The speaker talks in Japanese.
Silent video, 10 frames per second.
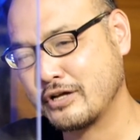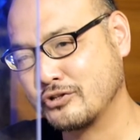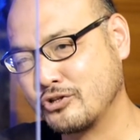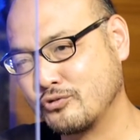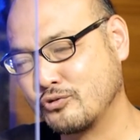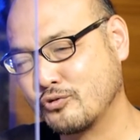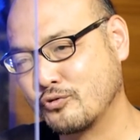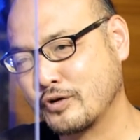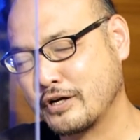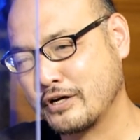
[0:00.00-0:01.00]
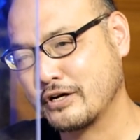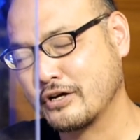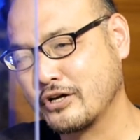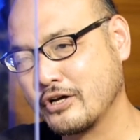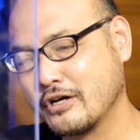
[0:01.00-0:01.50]
んていうところから、
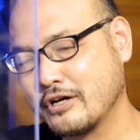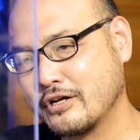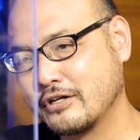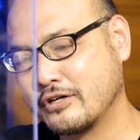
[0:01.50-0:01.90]
はい、